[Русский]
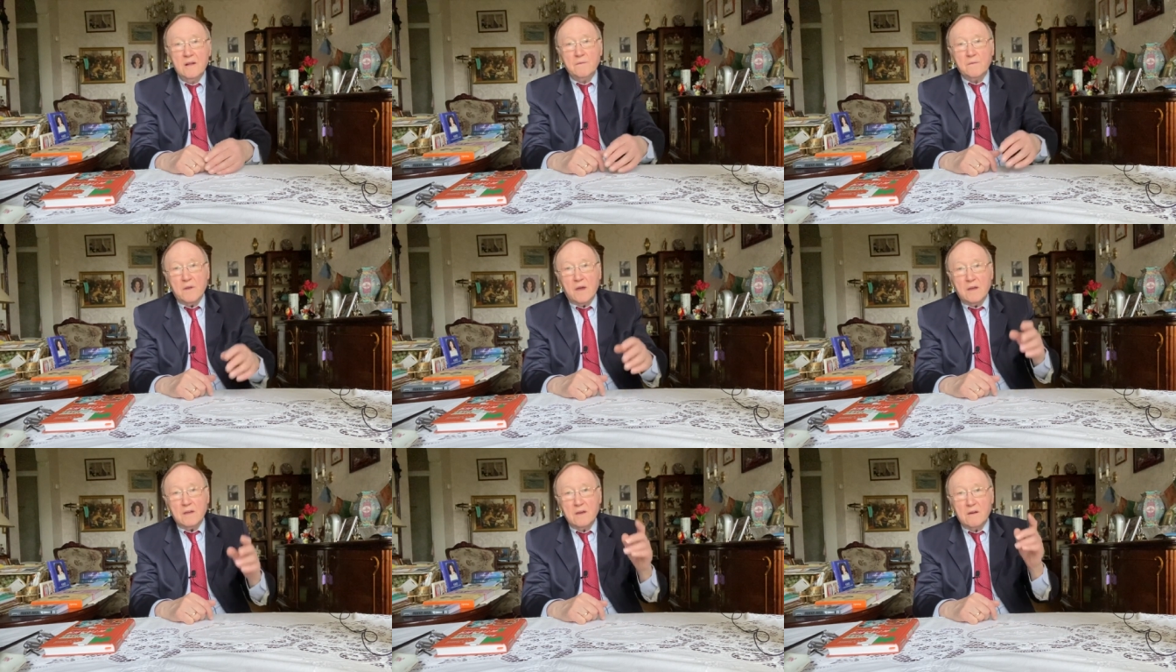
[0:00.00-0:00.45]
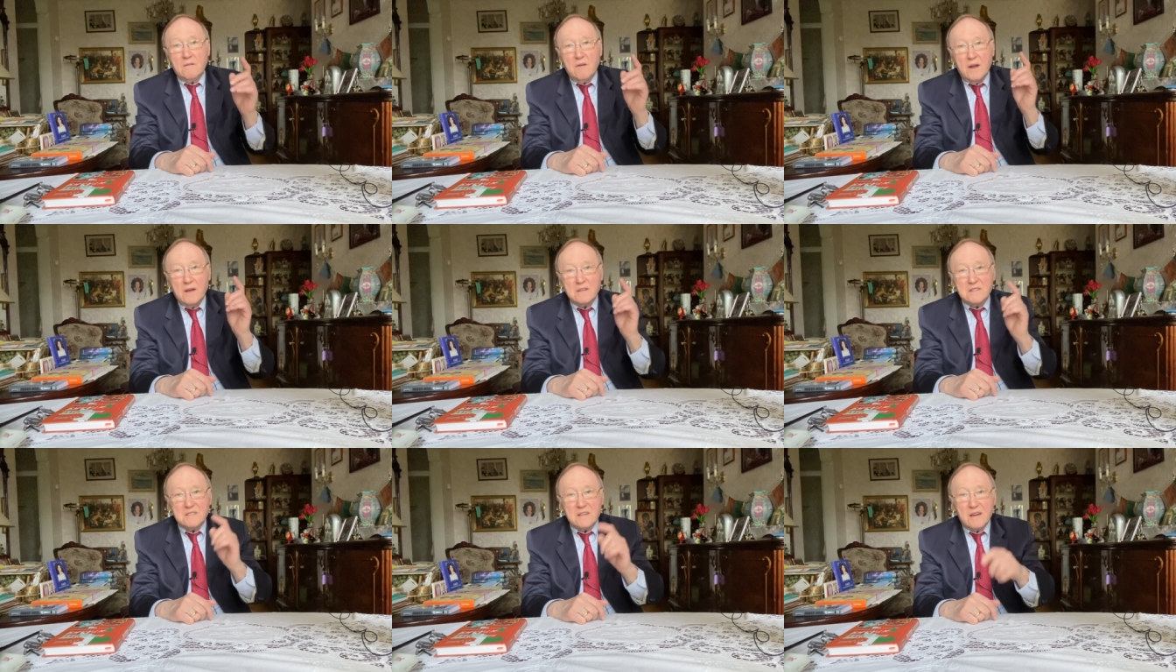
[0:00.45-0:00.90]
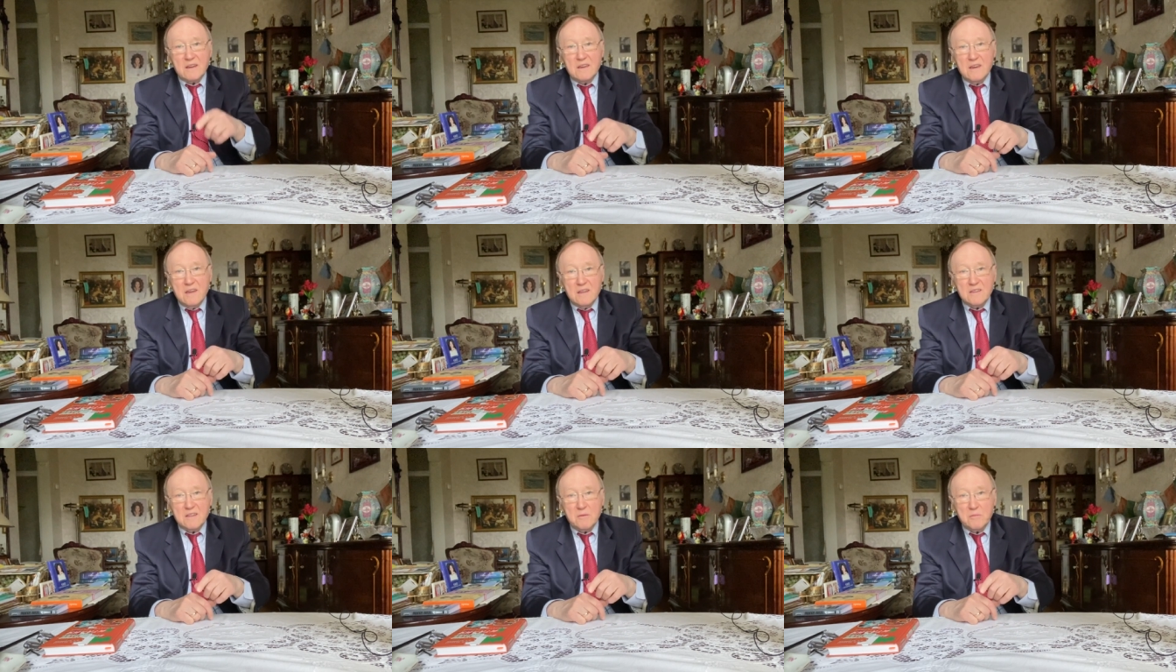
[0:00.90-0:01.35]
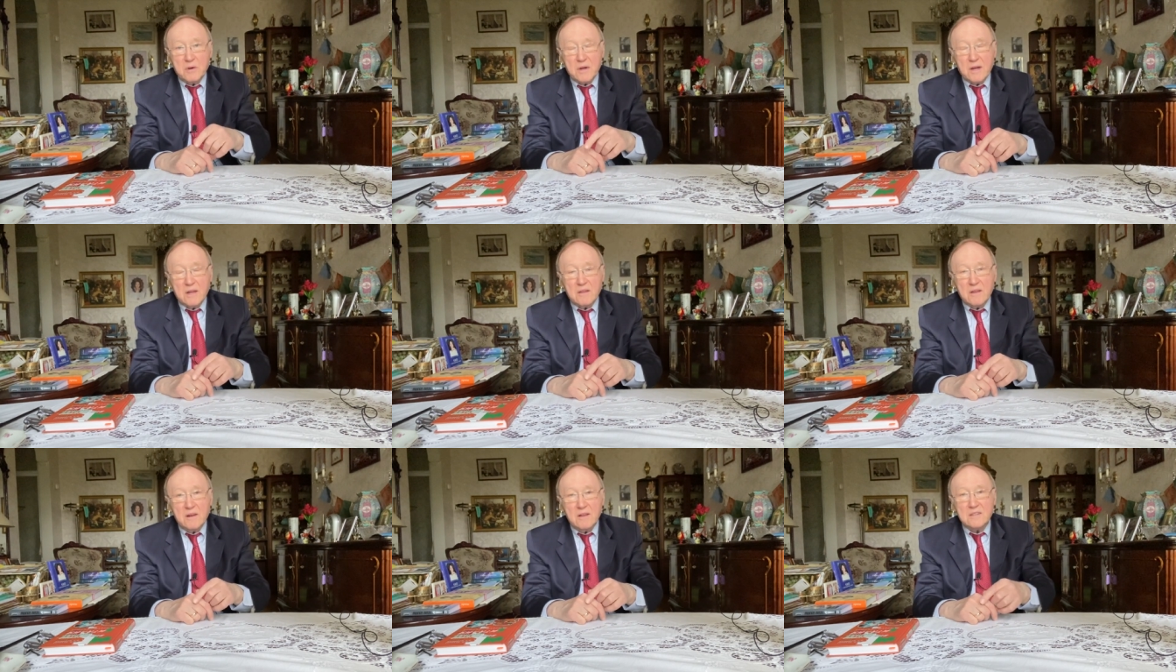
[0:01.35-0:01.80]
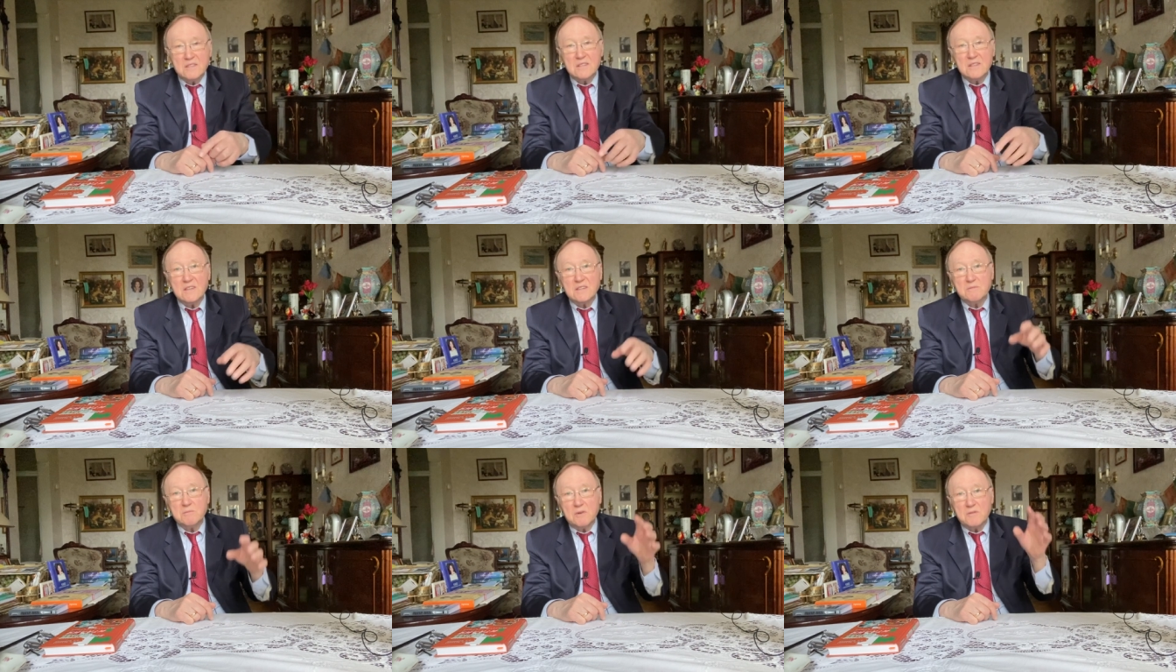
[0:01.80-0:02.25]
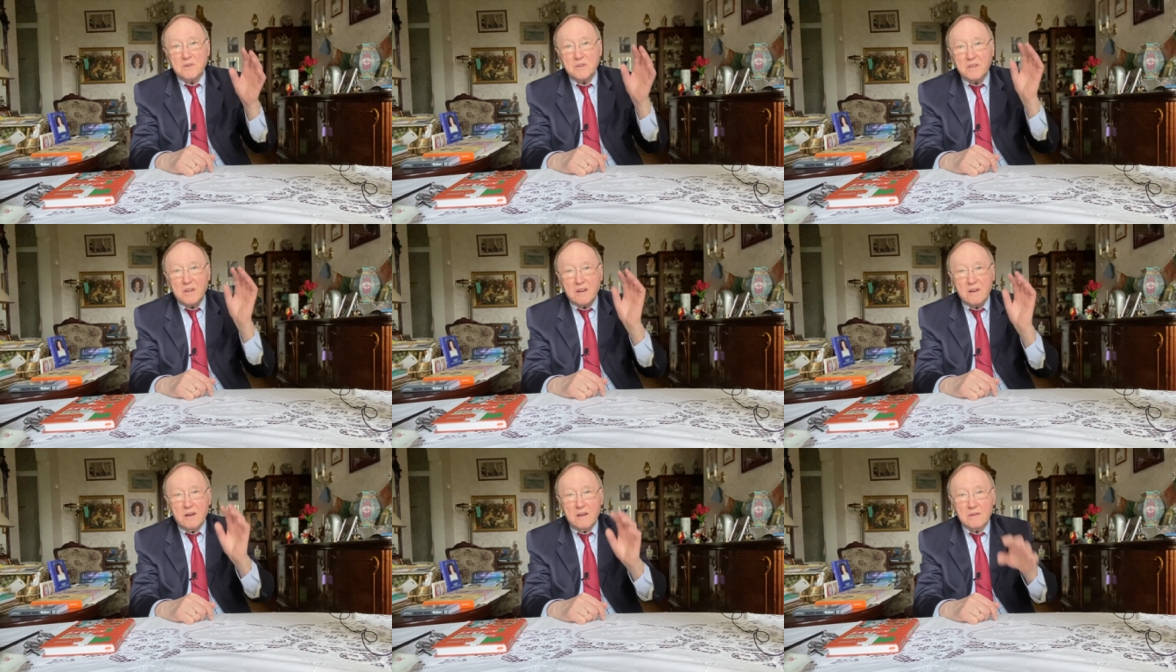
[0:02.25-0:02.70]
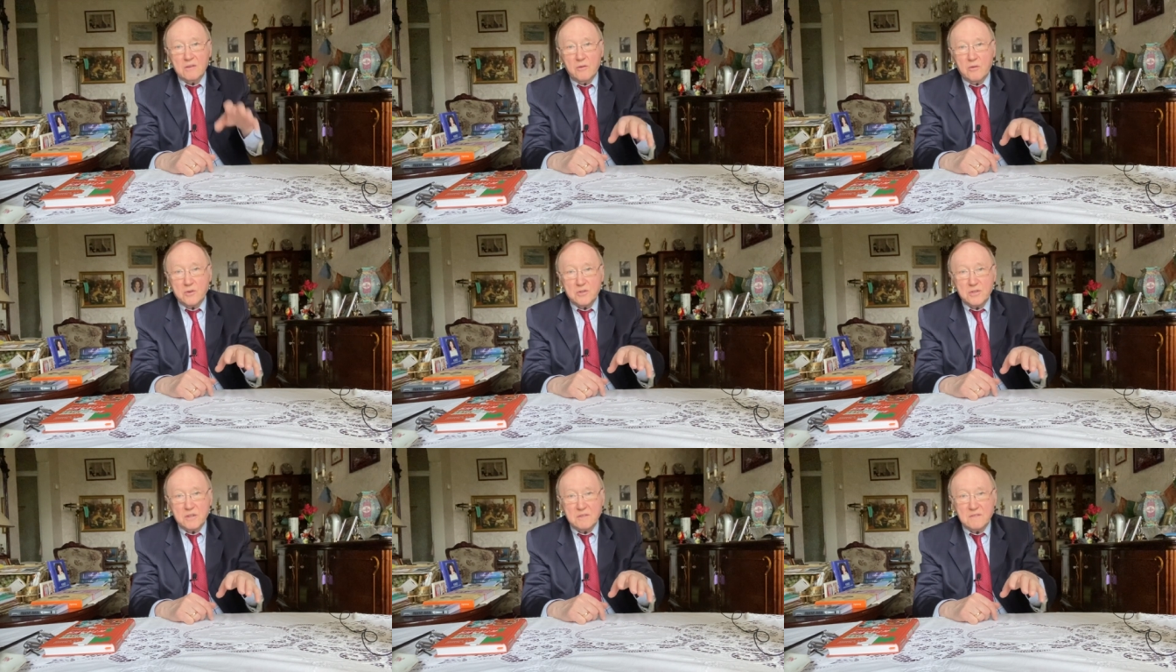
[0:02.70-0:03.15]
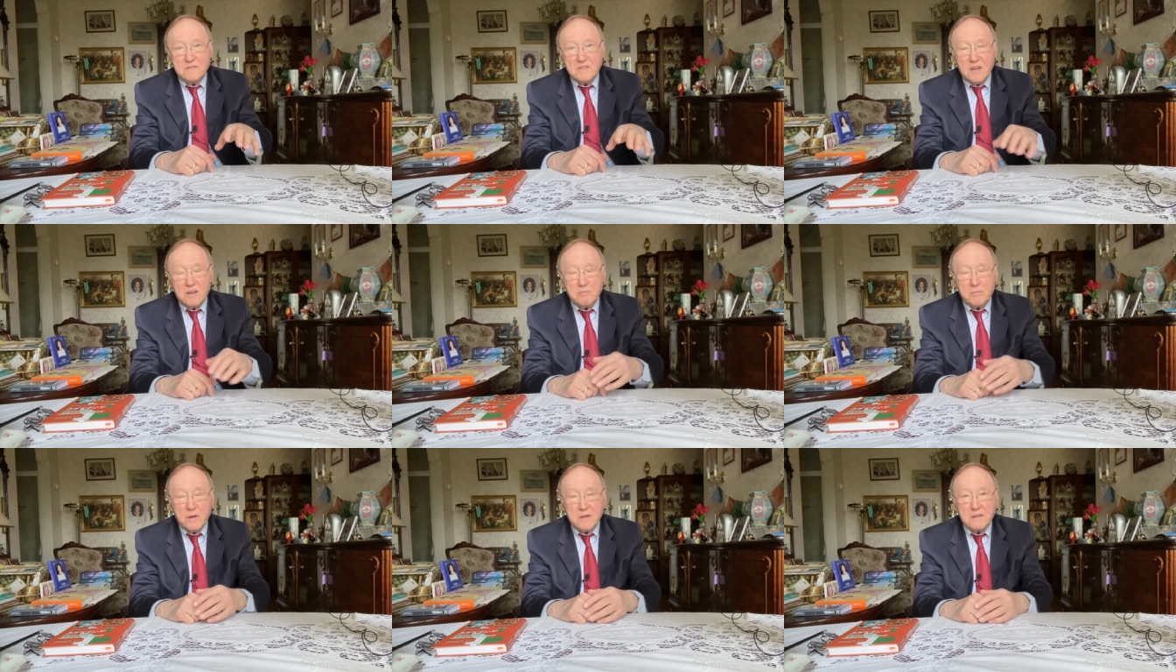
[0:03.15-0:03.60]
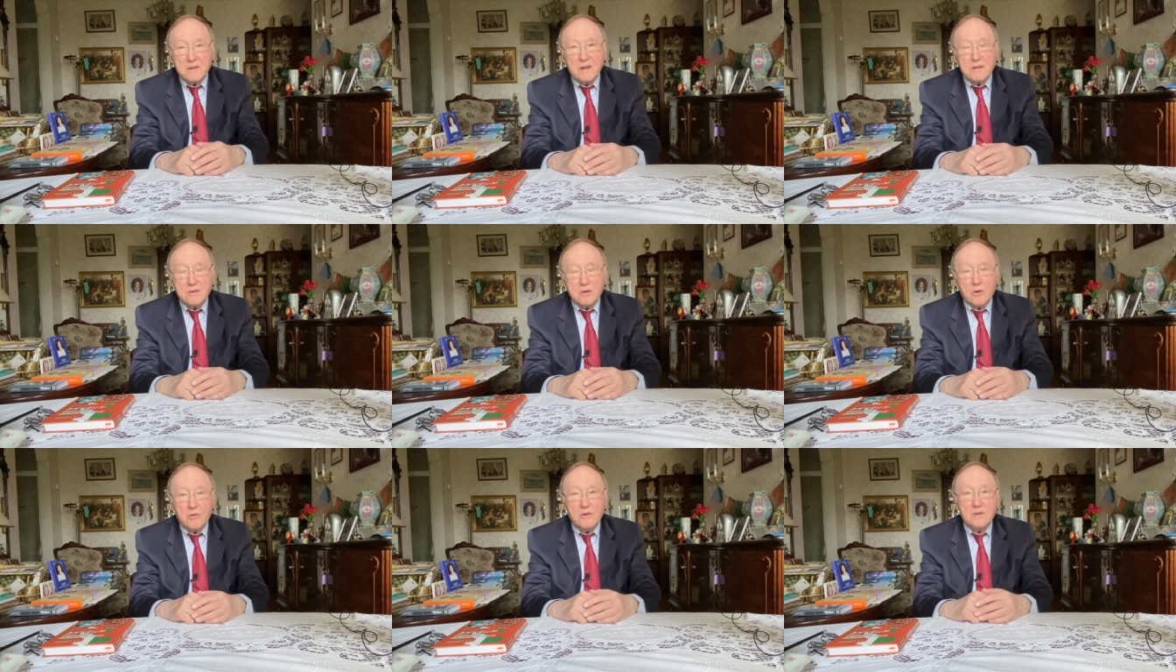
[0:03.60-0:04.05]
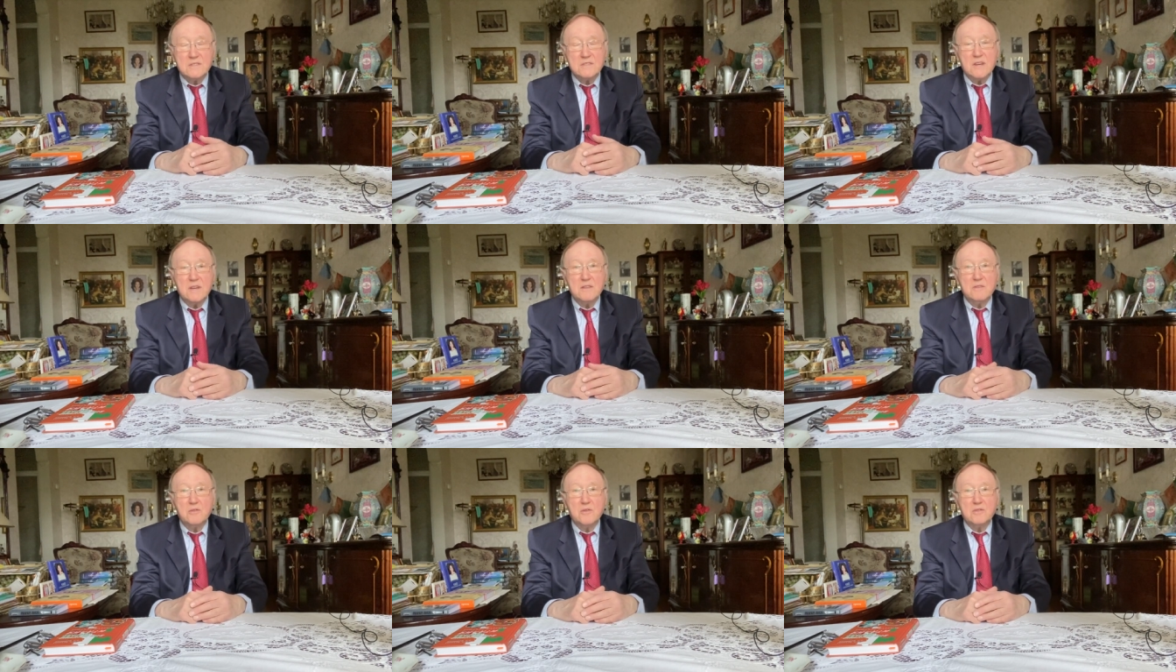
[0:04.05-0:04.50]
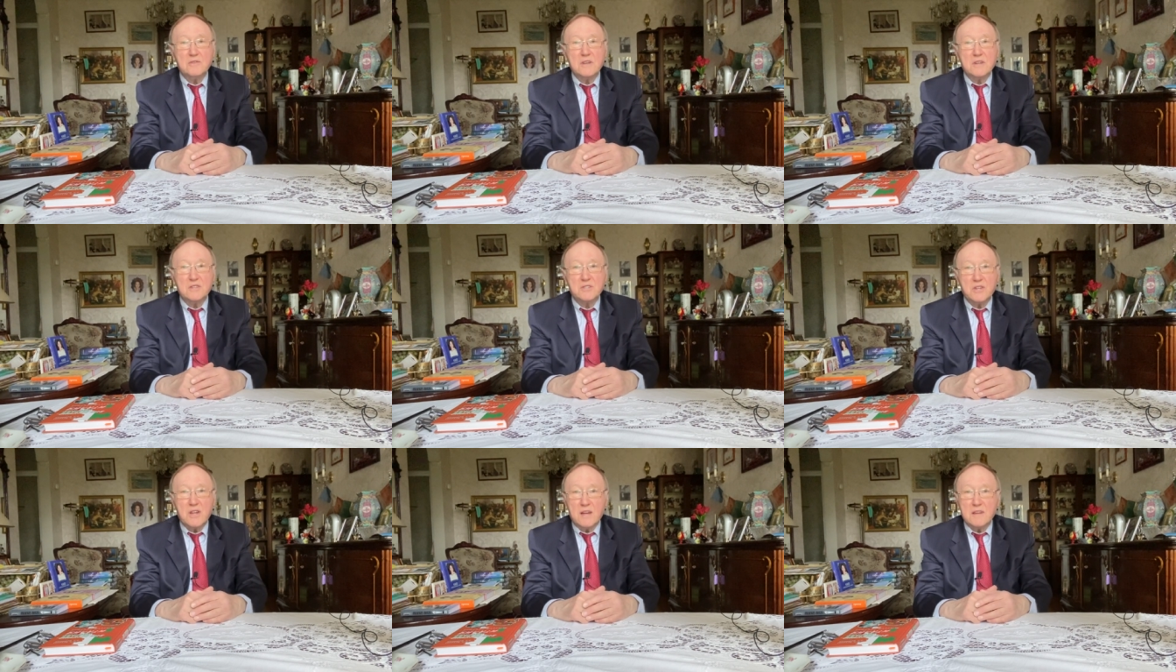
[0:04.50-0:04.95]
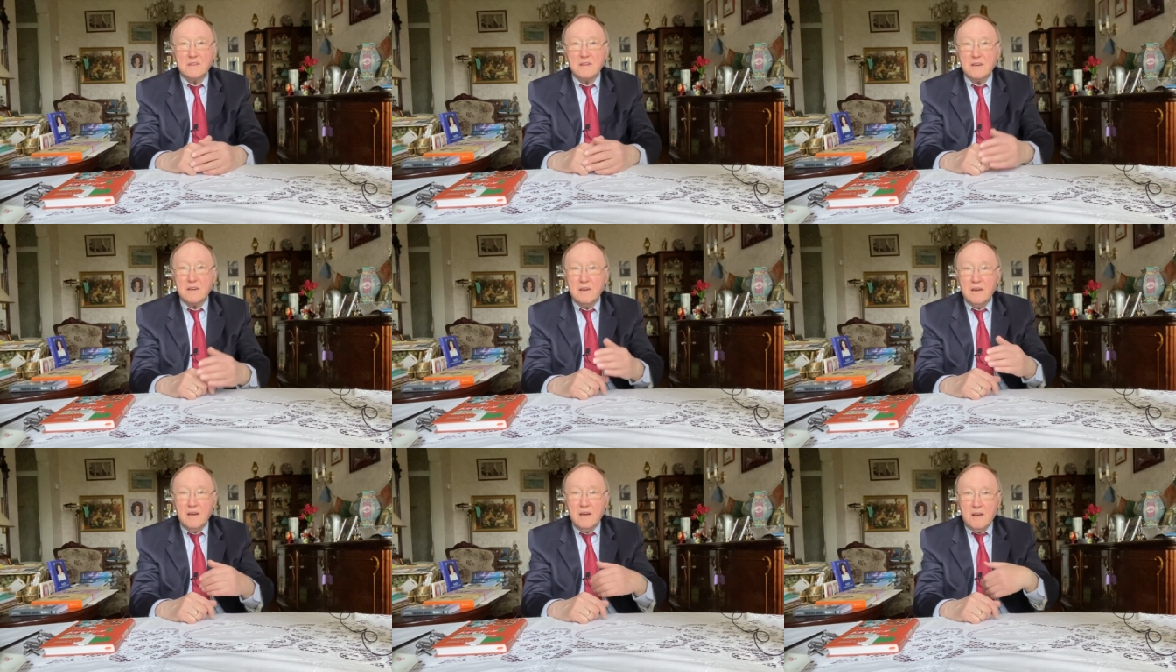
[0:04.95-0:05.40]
и они являются агентами католицизма. Ватикан хочет взять под контроль Соединенные Штаты.